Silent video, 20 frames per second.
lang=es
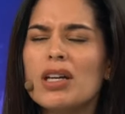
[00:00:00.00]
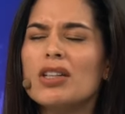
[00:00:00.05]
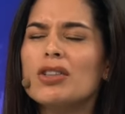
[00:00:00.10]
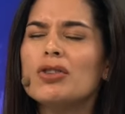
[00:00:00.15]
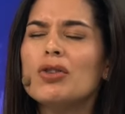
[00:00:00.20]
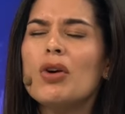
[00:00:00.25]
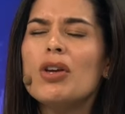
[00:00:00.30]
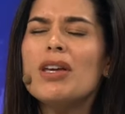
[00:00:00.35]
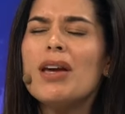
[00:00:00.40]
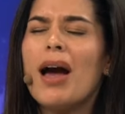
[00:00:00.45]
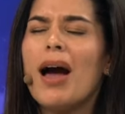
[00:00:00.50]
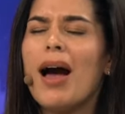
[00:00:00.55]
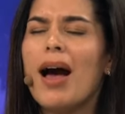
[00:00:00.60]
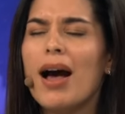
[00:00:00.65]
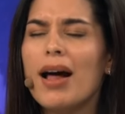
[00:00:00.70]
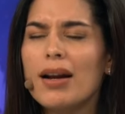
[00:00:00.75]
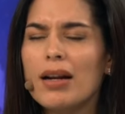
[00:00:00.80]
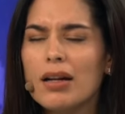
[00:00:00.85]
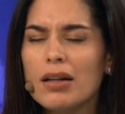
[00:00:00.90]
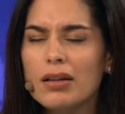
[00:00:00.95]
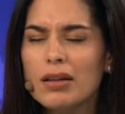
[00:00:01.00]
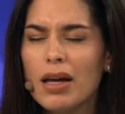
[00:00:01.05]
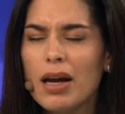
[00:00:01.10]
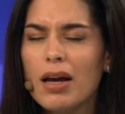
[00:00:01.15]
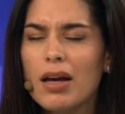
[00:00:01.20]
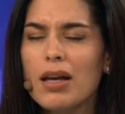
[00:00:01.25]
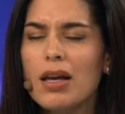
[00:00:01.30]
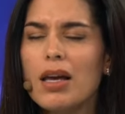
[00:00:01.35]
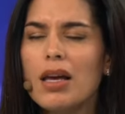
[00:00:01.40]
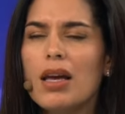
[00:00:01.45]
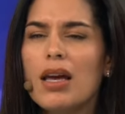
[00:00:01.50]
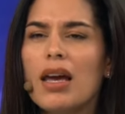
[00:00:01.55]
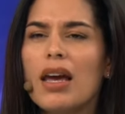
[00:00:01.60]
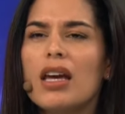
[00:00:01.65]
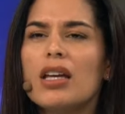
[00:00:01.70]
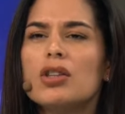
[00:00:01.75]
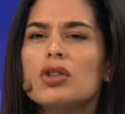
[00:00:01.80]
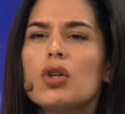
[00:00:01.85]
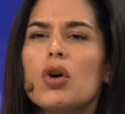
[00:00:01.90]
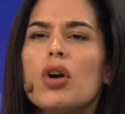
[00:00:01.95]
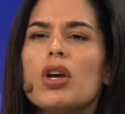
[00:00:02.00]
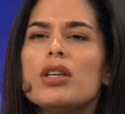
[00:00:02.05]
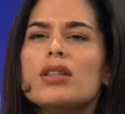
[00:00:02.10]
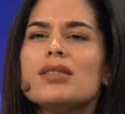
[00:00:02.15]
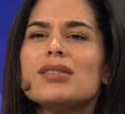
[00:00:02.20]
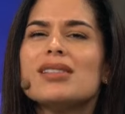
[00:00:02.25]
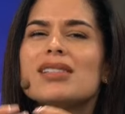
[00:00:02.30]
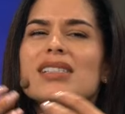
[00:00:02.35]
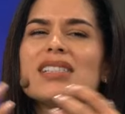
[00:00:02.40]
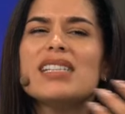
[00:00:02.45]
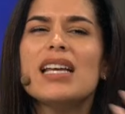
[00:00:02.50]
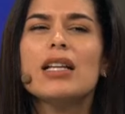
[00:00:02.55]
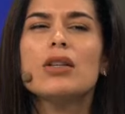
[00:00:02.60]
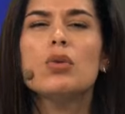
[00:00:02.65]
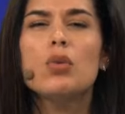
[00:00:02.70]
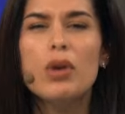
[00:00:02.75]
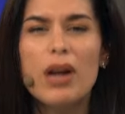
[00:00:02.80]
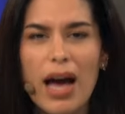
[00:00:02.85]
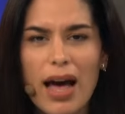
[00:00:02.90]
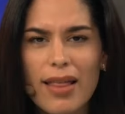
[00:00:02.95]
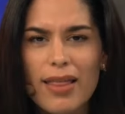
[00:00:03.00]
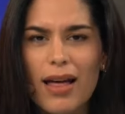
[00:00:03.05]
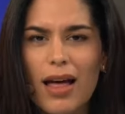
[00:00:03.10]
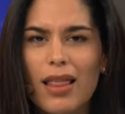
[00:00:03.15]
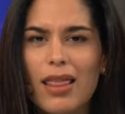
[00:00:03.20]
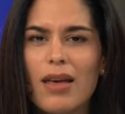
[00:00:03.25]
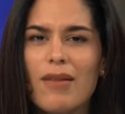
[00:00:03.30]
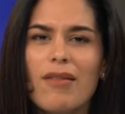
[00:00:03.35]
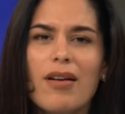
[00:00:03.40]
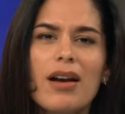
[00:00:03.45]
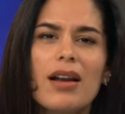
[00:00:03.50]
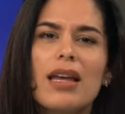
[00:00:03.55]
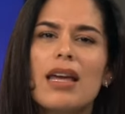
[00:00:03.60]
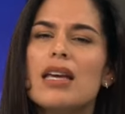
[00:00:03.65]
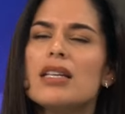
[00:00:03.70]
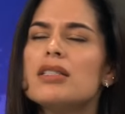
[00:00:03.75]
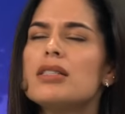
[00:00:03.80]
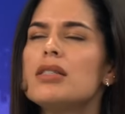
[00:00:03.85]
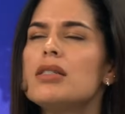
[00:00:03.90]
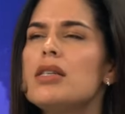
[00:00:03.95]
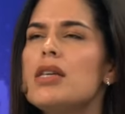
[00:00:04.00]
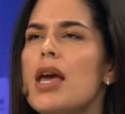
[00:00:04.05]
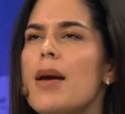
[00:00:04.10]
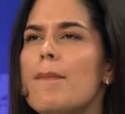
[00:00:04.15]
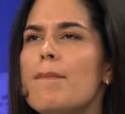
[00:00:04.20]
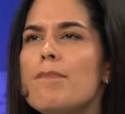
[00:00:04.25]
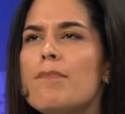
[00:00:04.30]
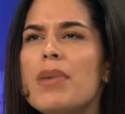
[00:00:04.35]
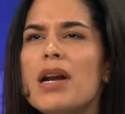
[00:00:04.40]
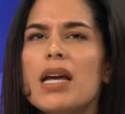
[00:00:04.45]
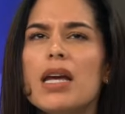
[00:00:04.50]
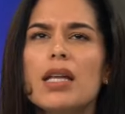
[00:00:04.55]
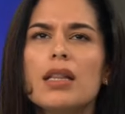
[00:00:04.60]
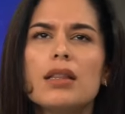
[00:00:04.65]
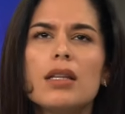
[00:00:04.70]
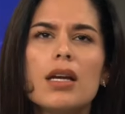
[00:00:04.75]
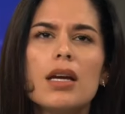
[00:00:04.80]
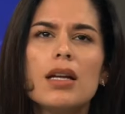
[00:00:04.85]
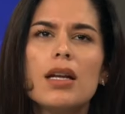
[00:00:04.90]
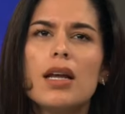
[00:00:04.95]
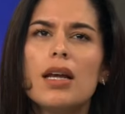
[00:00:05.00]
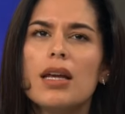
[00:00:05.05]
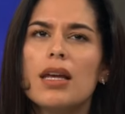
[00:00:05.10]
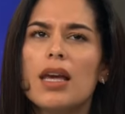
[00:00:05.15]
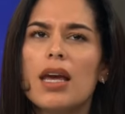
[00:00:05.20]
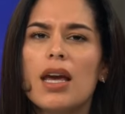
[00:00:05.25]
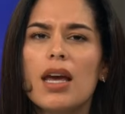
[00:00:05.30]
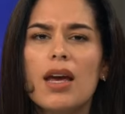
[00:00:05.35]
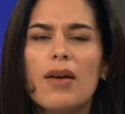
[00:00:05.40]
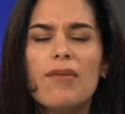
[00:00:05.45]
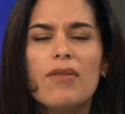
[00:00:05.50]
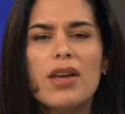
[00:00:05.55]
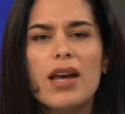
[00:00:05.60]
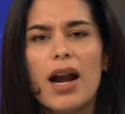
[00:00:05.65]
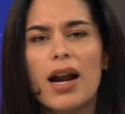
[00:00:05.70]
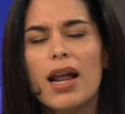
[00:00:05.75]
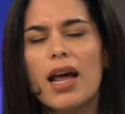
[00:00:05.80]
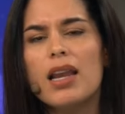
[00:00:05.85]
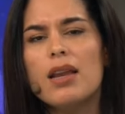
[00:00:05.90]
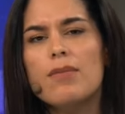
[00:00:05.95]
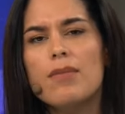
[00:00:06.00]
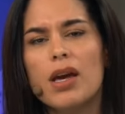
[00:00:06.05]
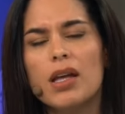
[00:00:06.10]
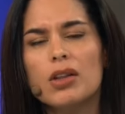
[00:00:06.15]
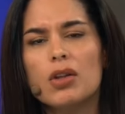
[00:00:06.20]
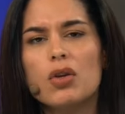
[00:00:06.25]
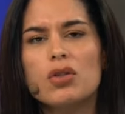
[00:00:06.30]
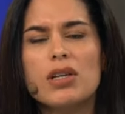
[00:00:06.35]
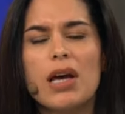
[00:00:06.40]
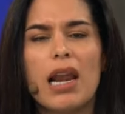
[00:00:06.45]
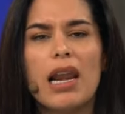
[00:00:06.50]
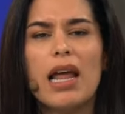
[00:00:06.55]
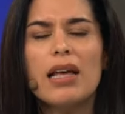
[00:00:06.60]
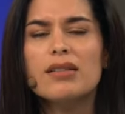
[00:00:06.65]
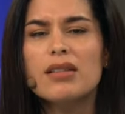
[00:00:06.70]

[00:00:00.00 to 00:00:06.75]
Estoy harta Estoy saturada de ver que siempre que tienen que enviar alimentos a las